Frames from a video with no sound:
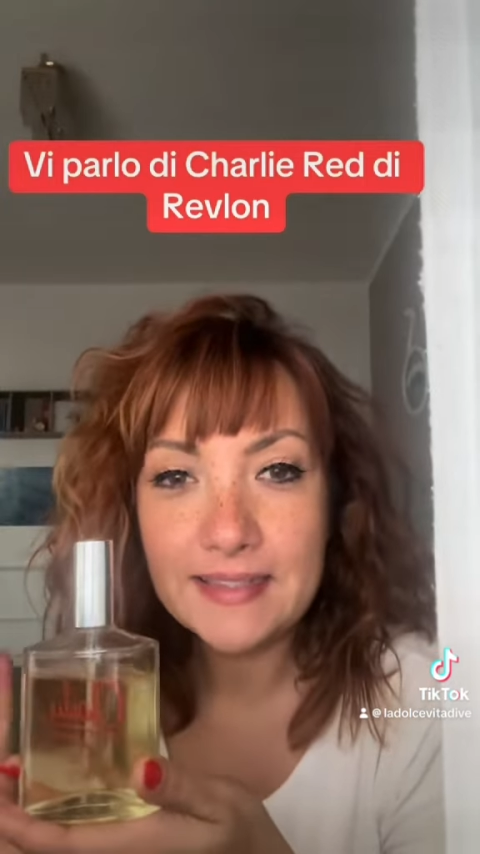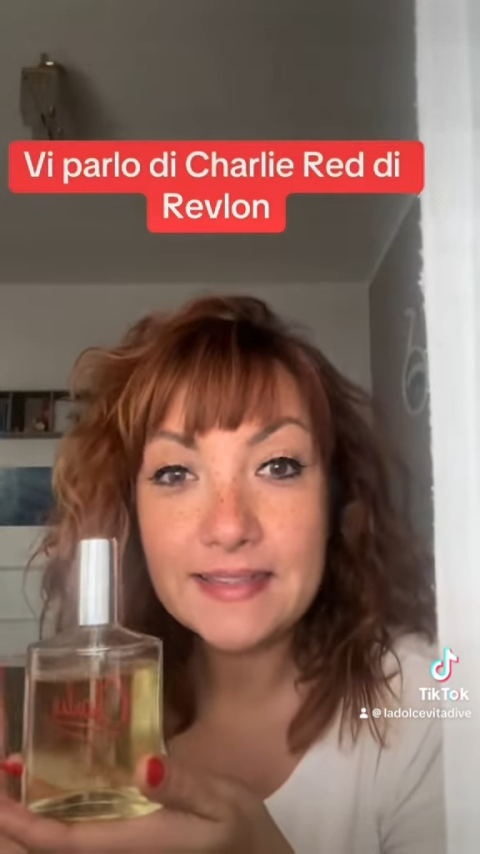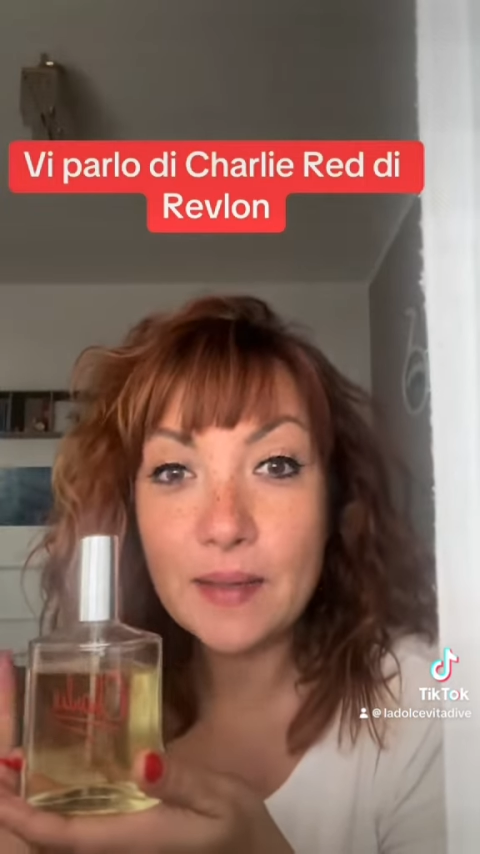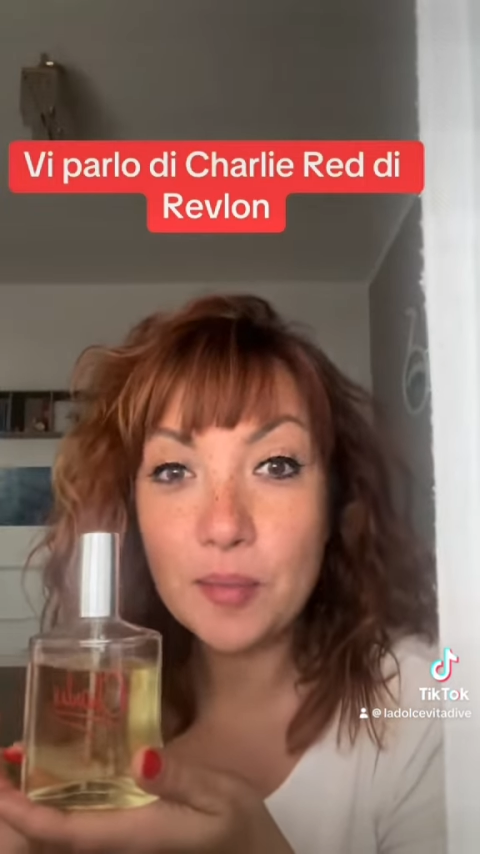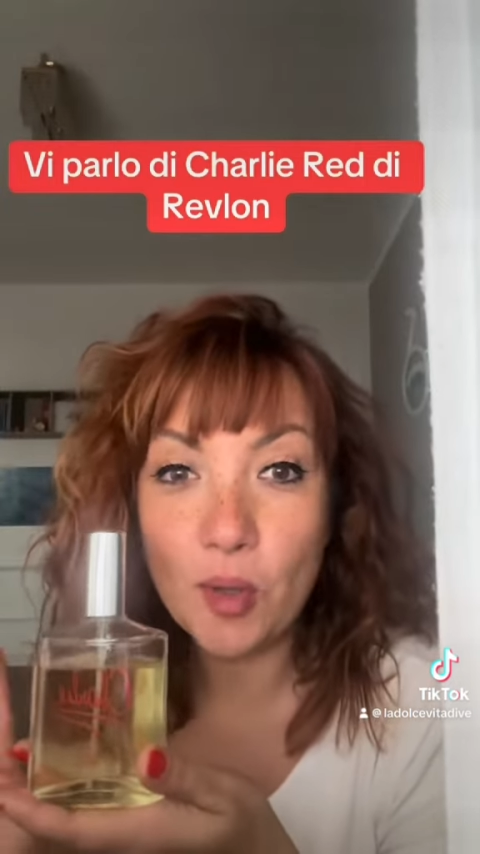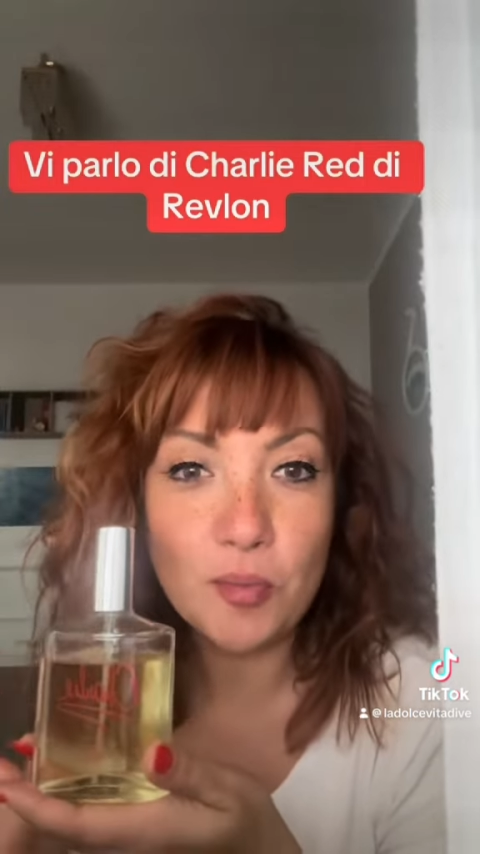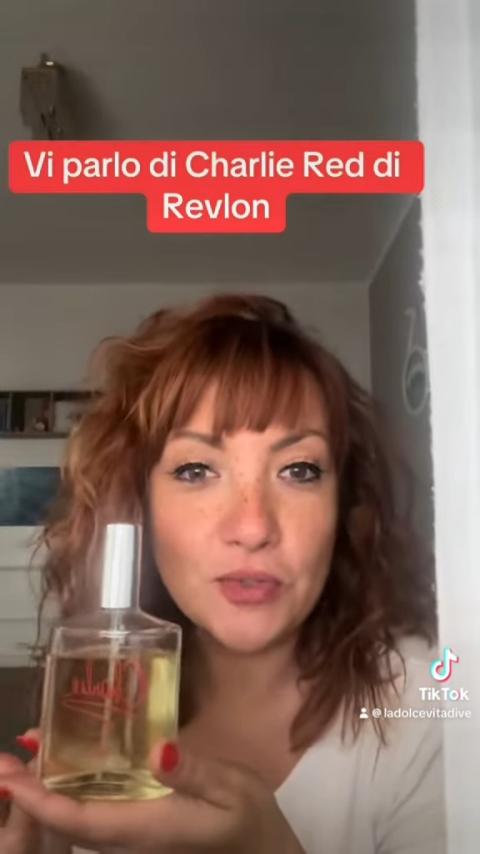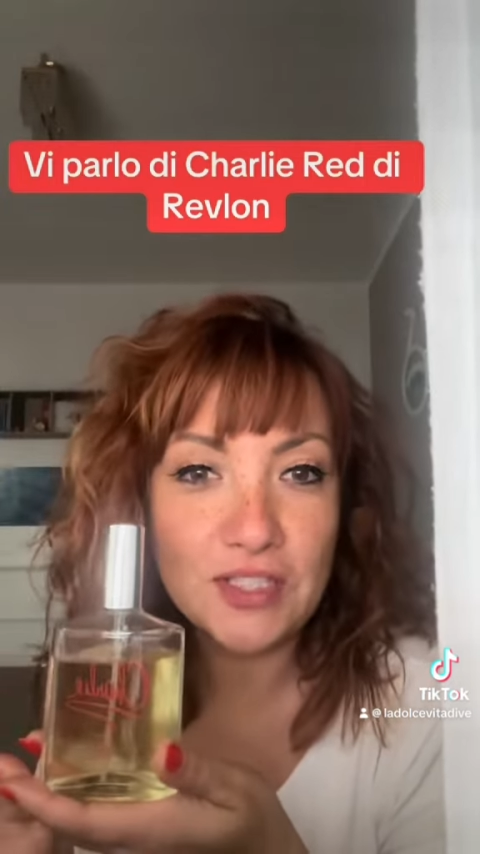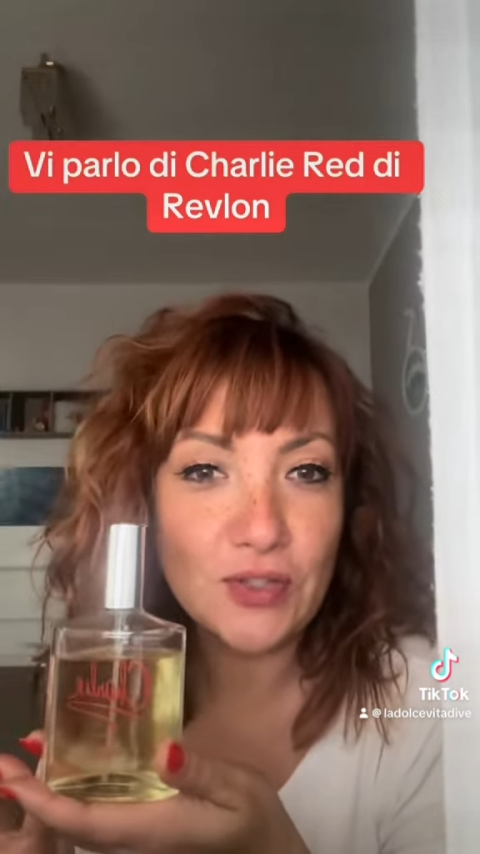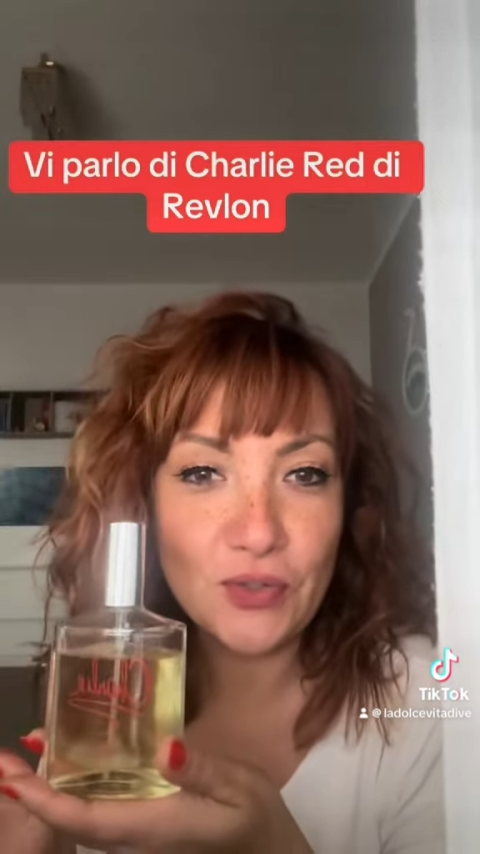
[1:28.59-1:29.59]
sa
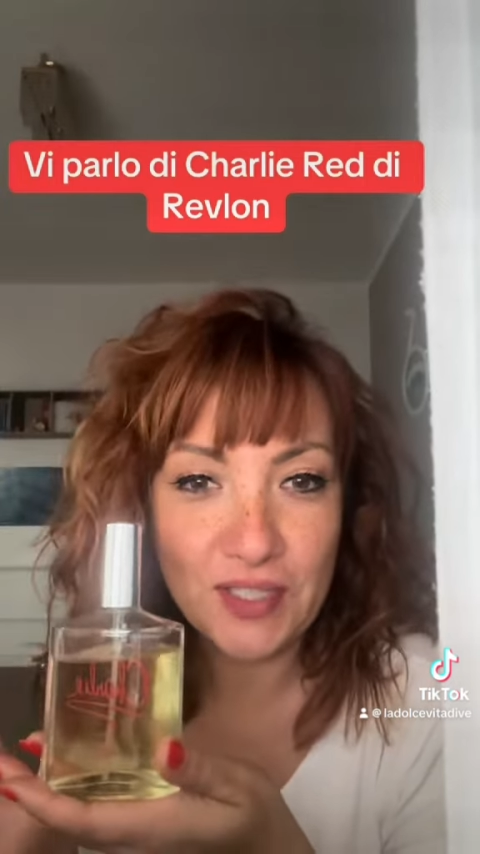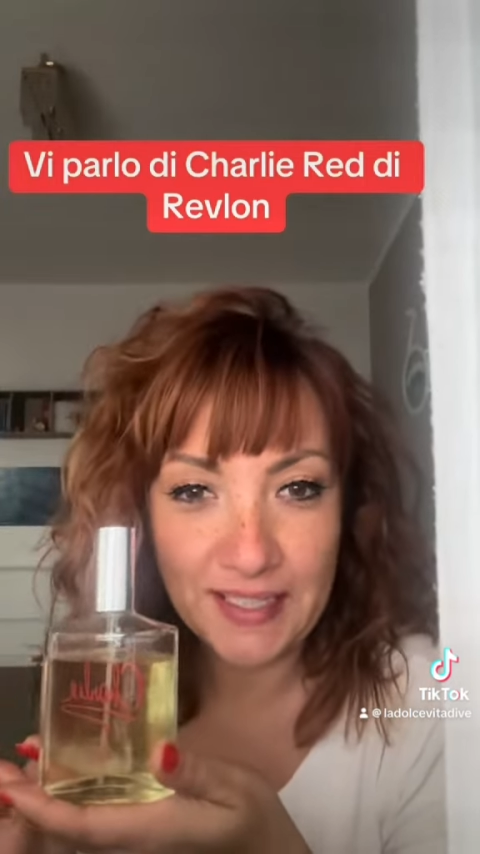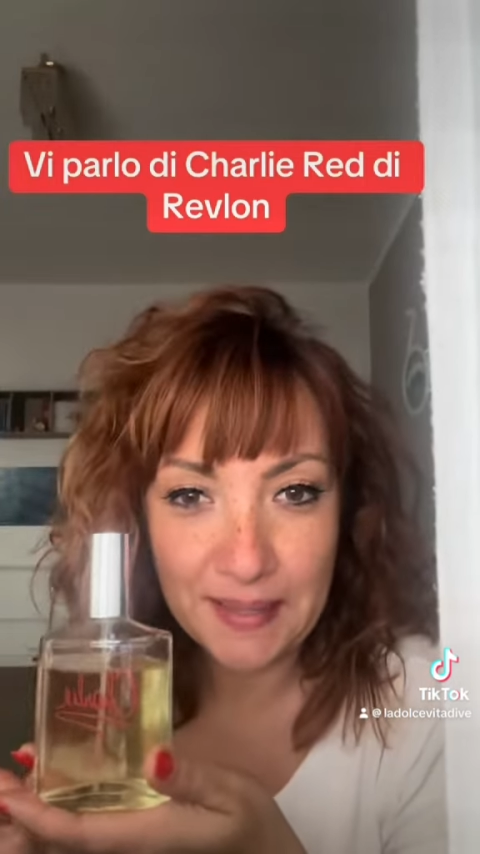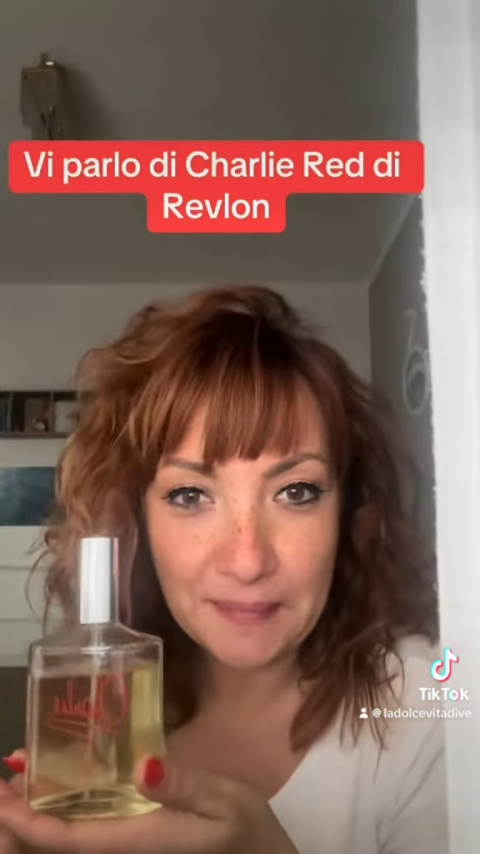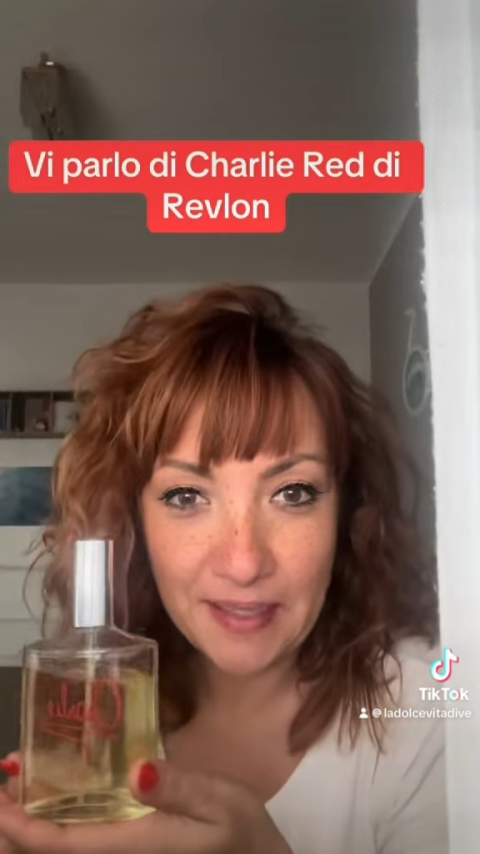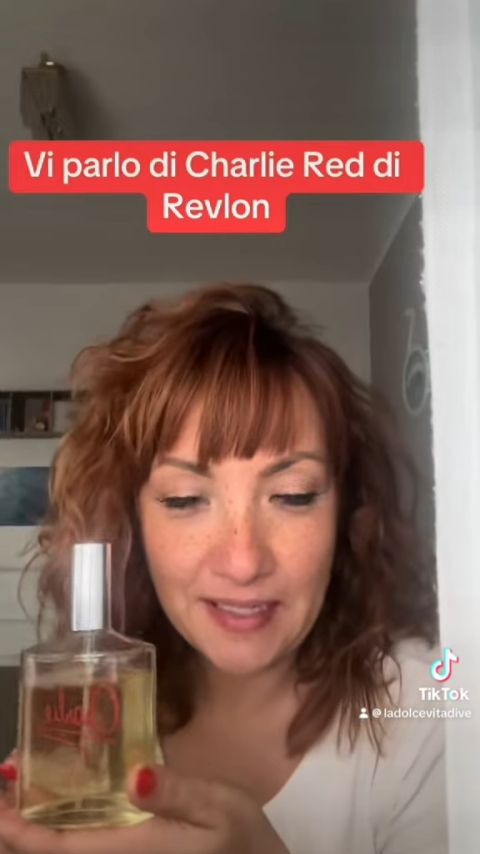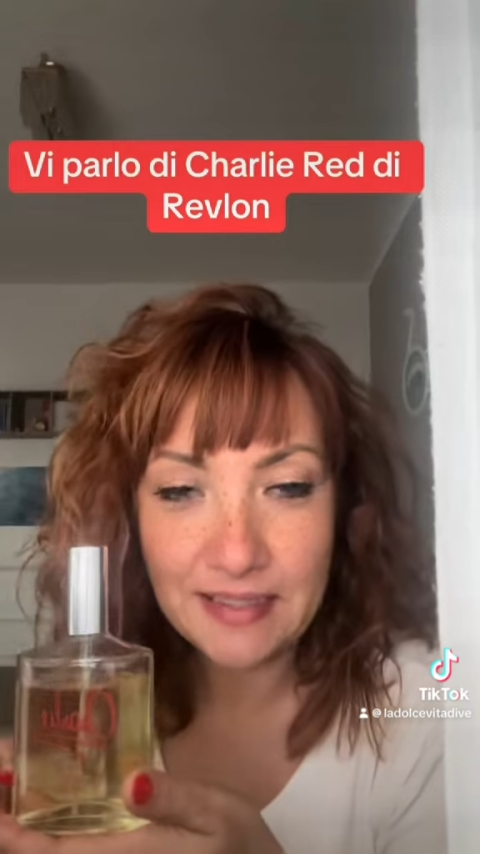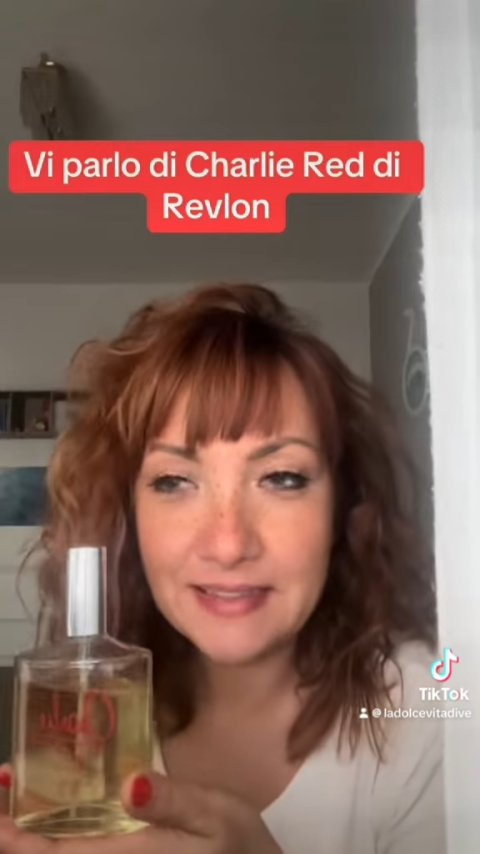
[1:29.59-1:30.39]
proprio di Leo Crema,